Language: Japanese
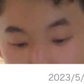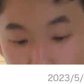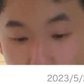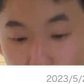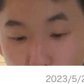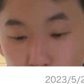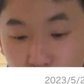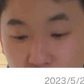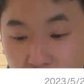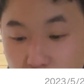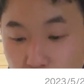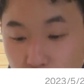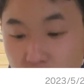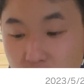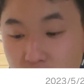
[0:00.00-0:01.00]
とまあ今
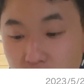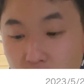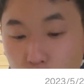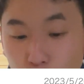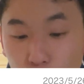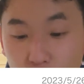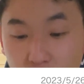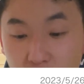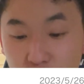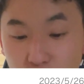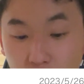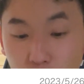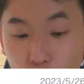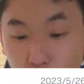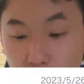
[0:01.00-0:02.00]
シーズンの成績はこんな感じ
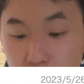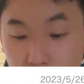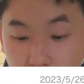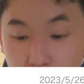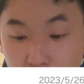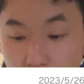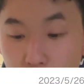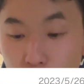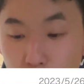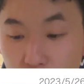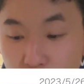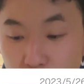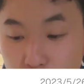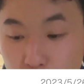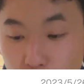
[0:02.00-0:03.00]
になっておりますね。3
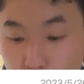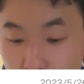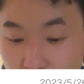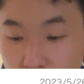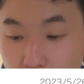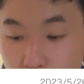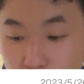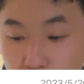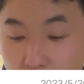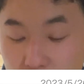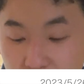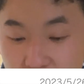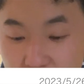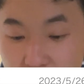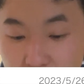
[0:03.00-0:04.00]
割1分5厘、
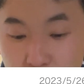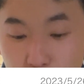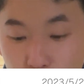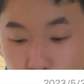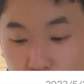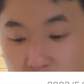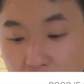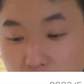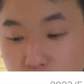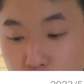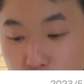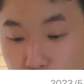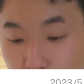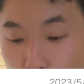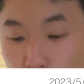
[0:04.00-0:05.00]
108打数の
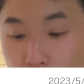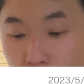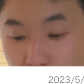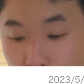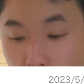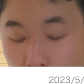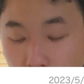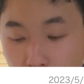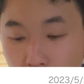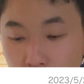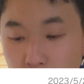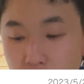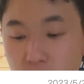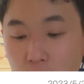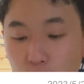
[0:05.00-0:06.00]
34アンダー。
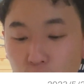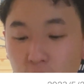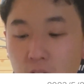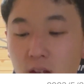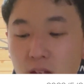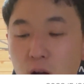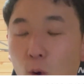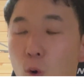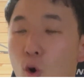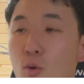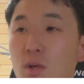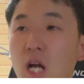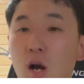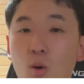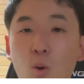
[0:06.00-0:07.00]
えー、昨年ね、
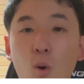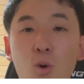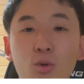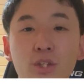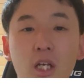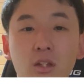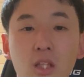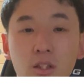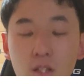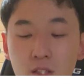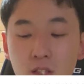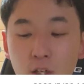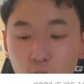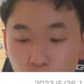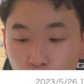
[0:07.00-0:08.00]
ホームラン5本だったんで
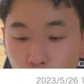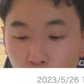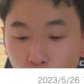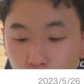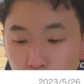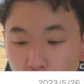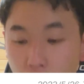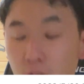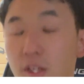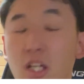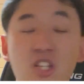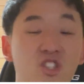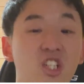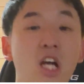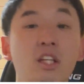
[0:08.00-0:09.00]
すけれども、あんだ
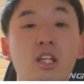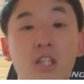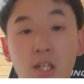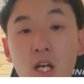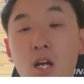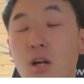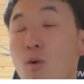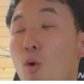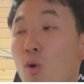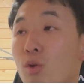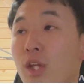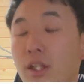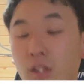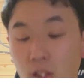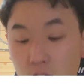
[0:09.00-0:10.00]
け試合出てね、5
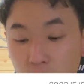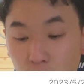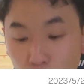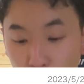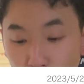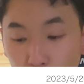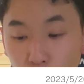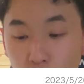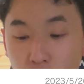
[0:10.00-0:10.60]
本だったんですけども、